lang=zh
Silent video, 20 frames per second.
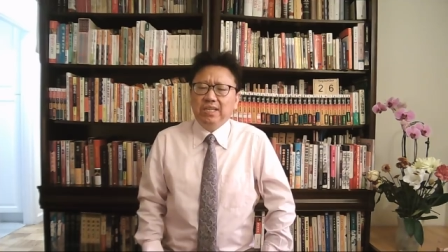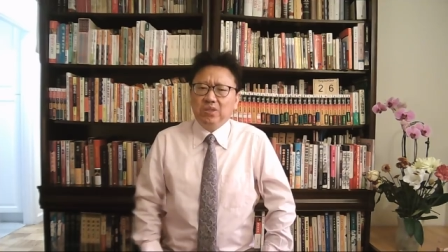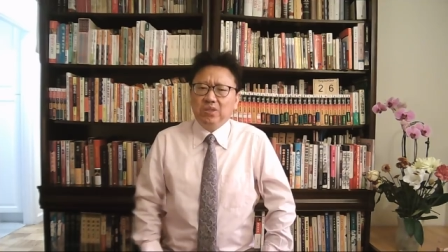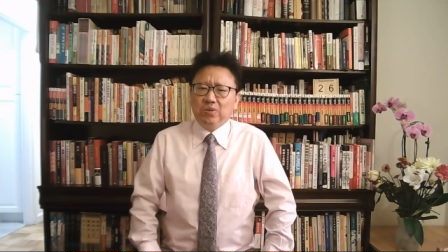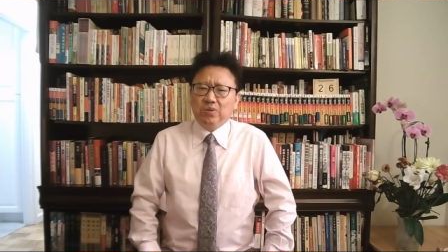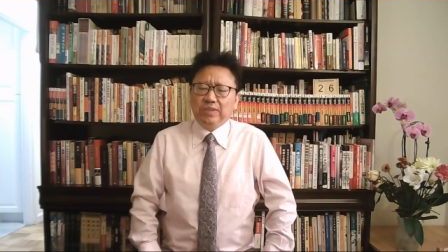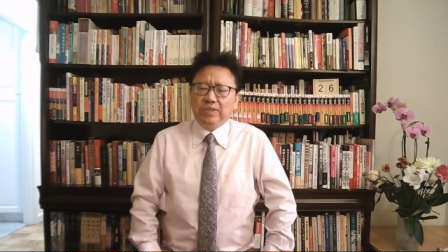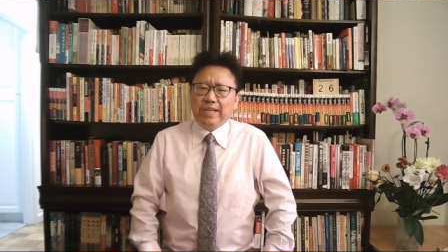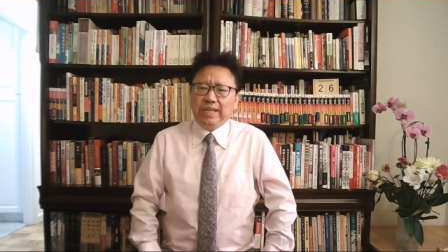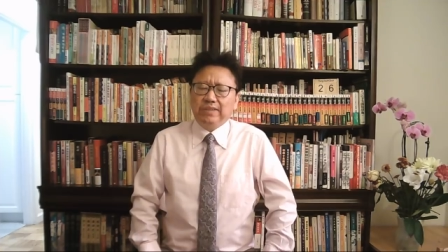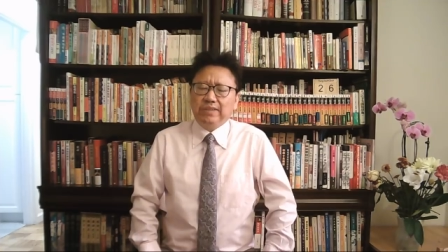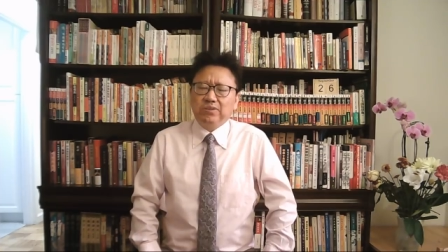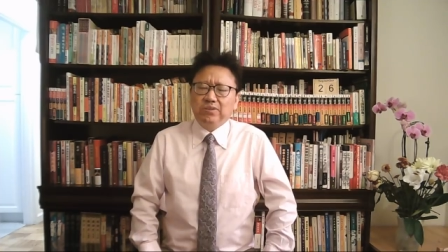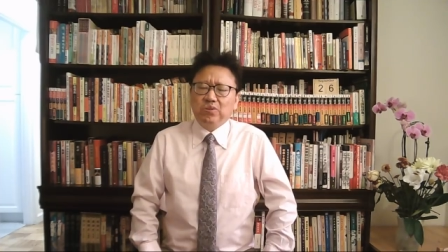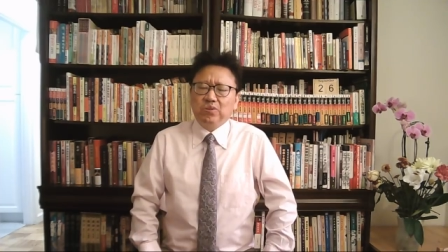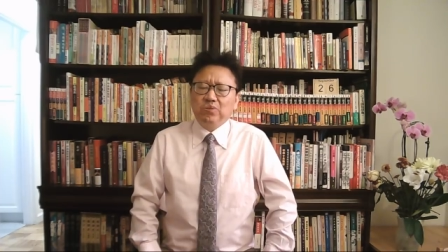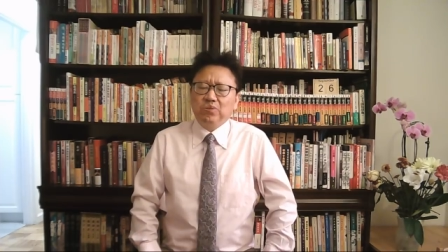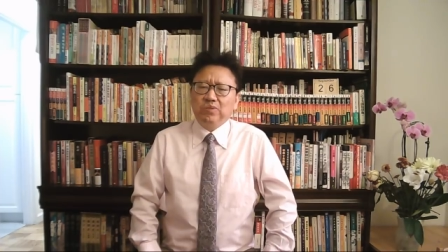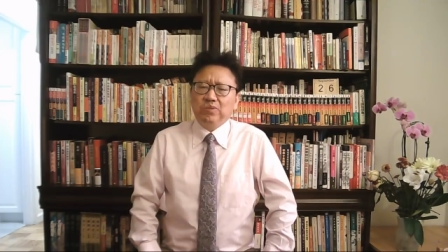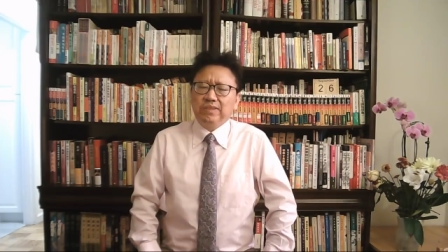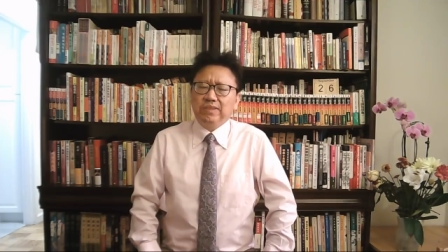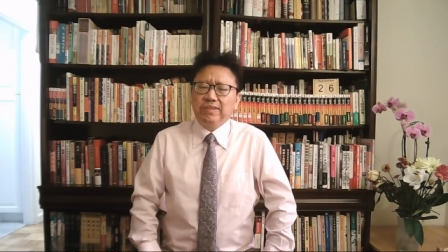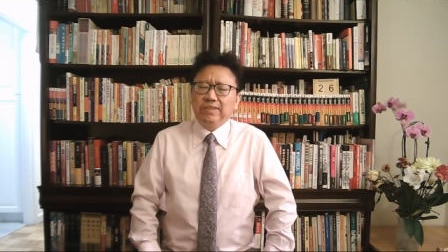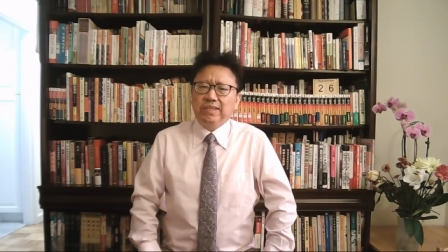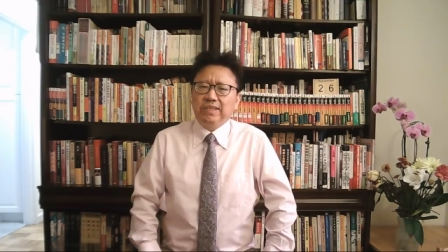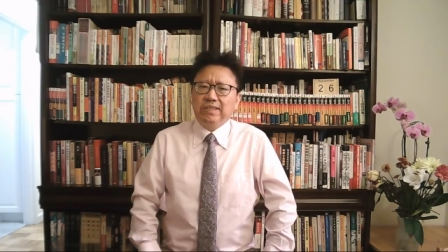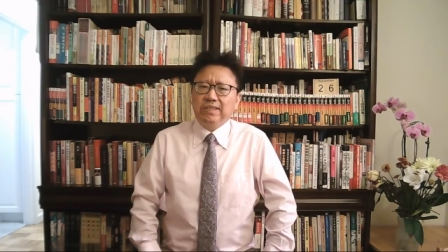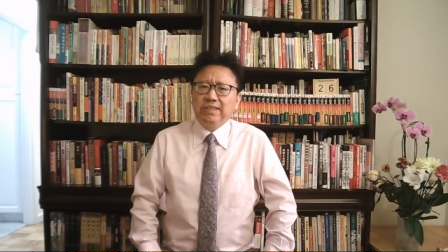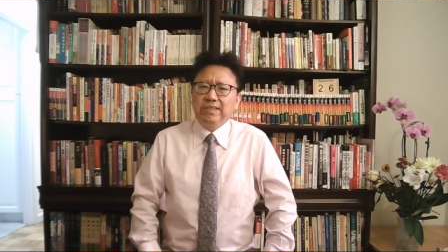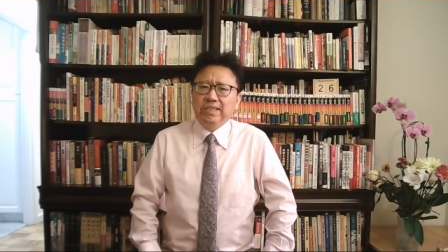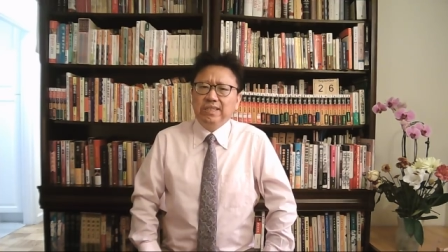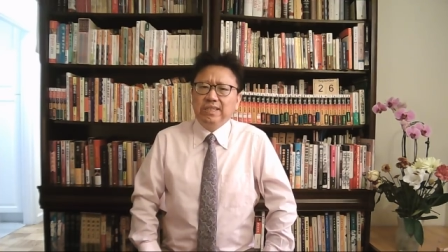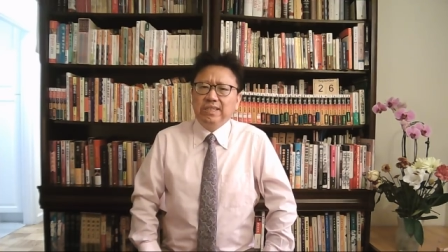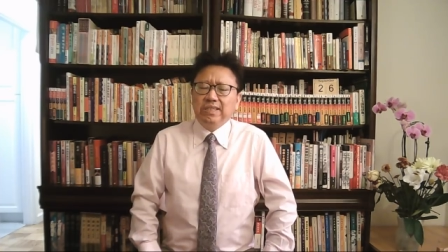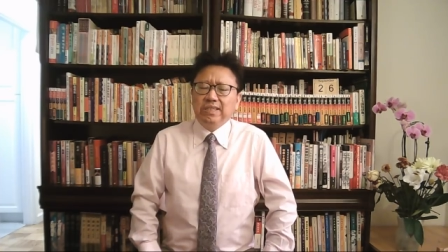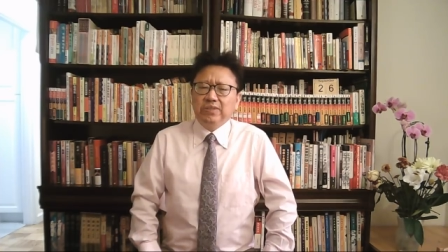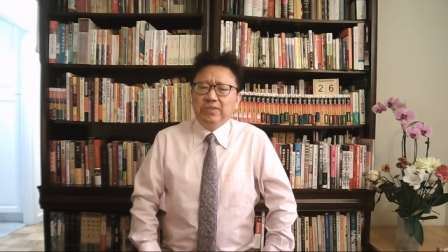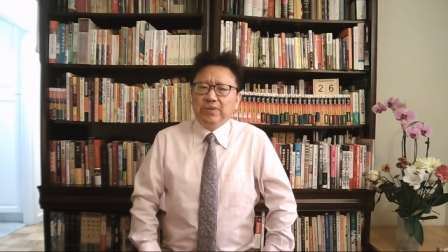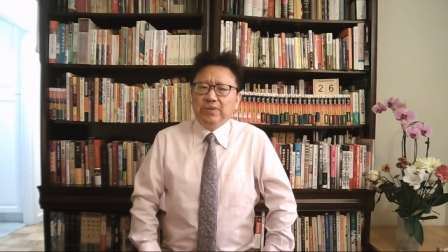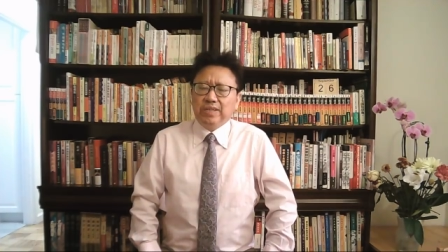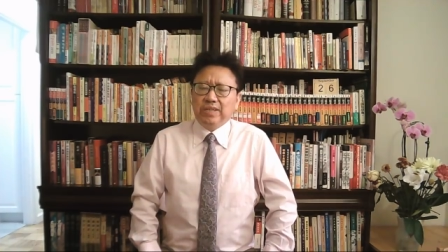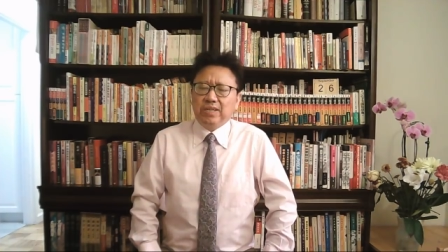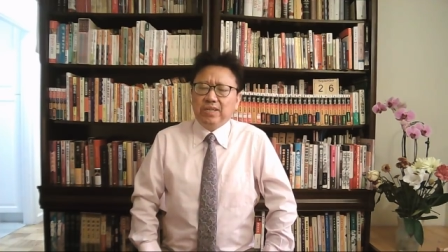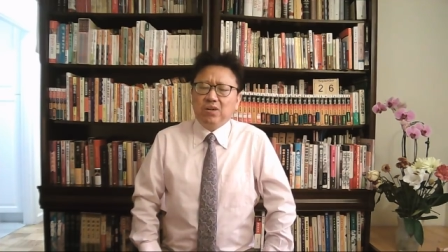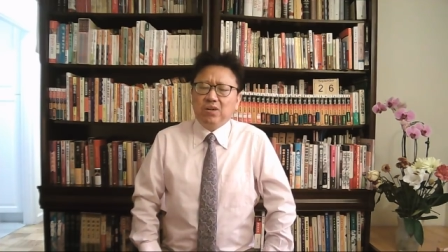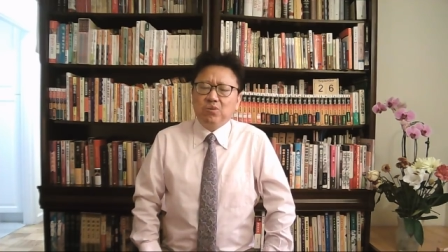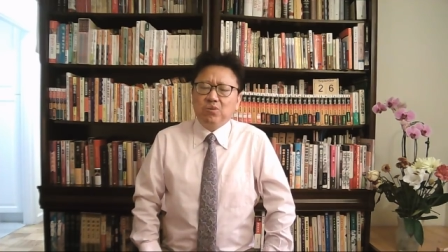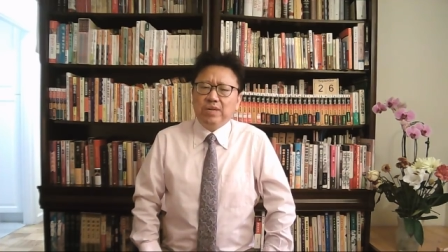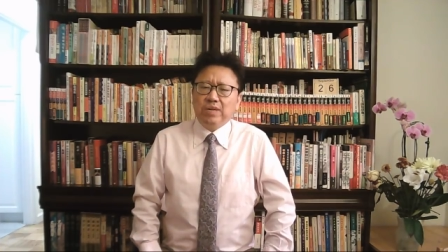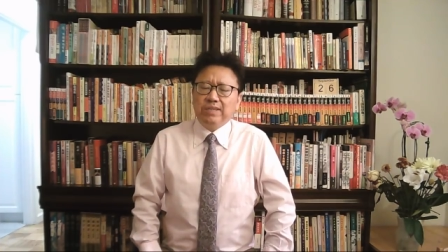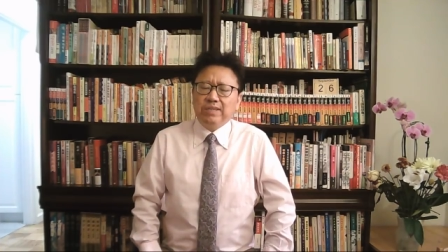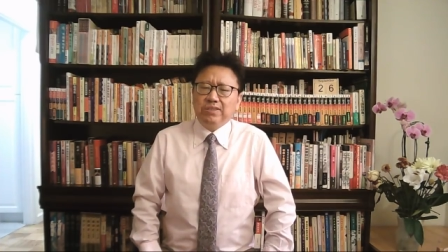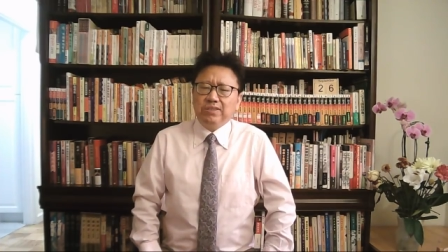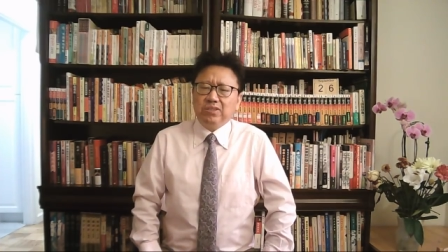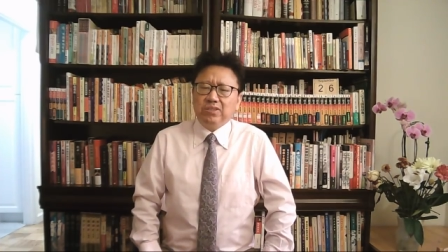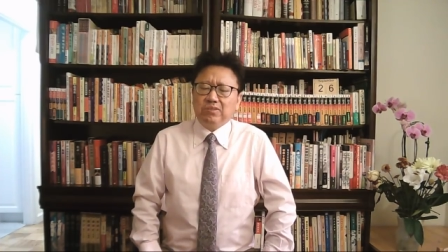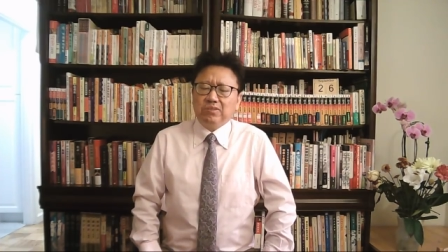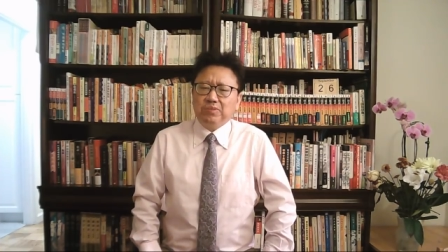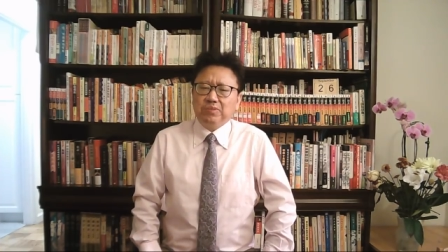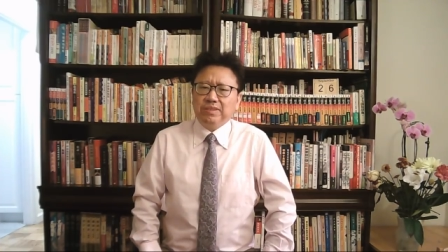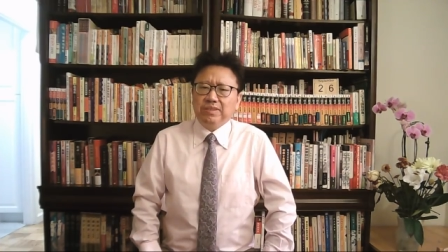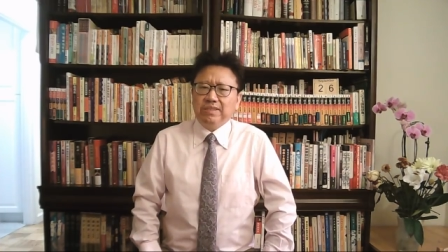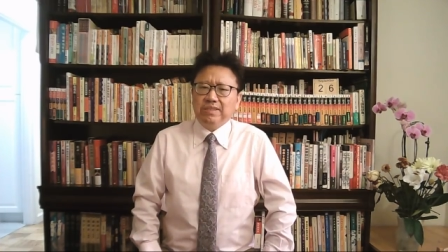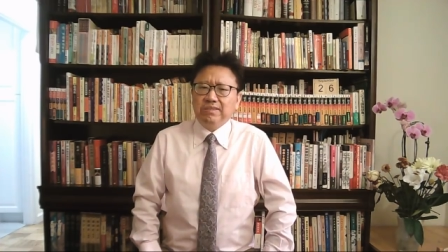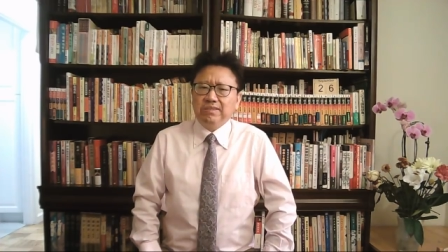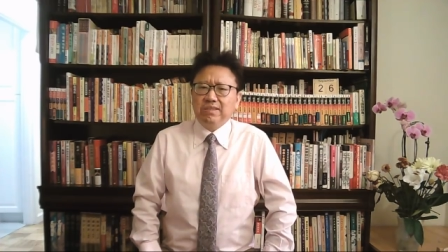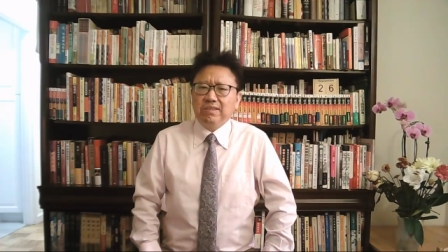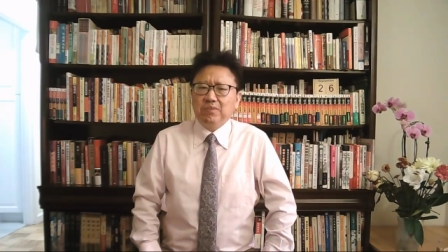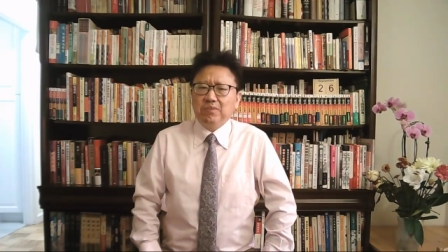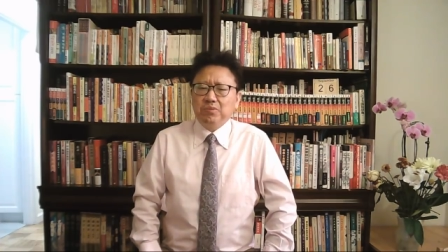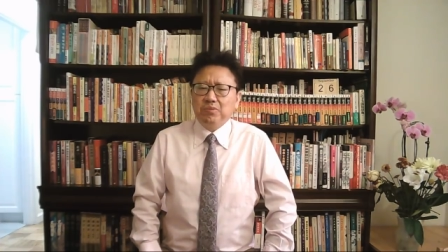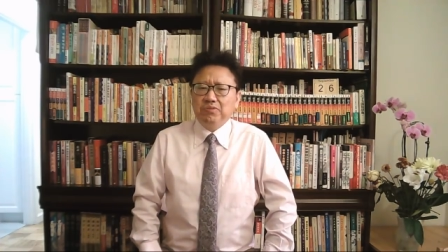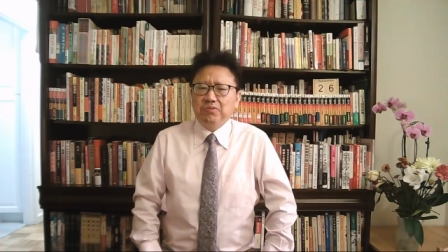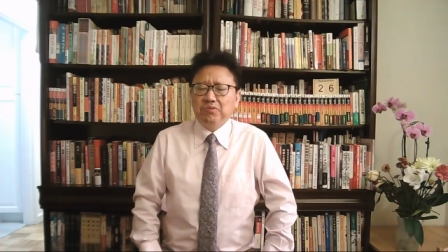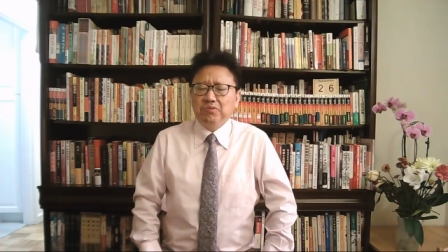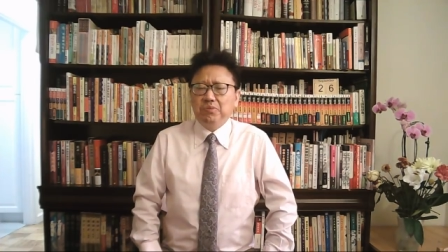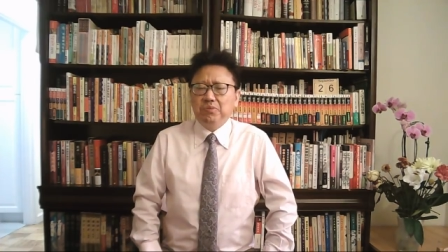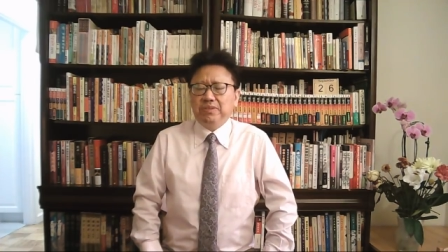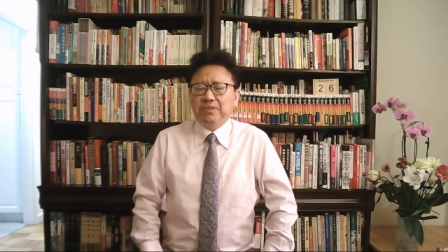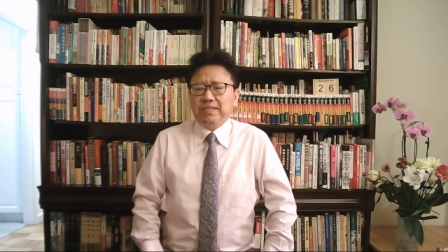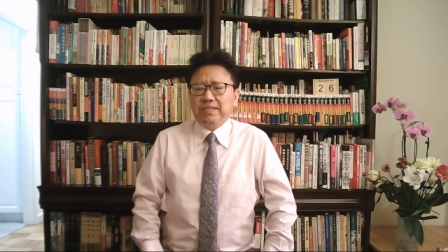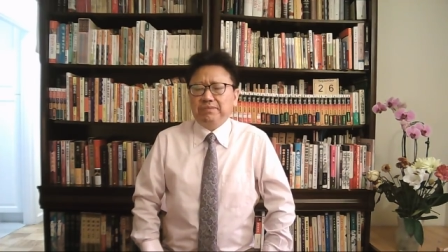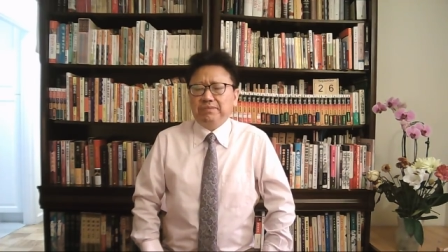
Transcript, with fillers: 果然中共的这个有一个高官叫什么人社部副部长，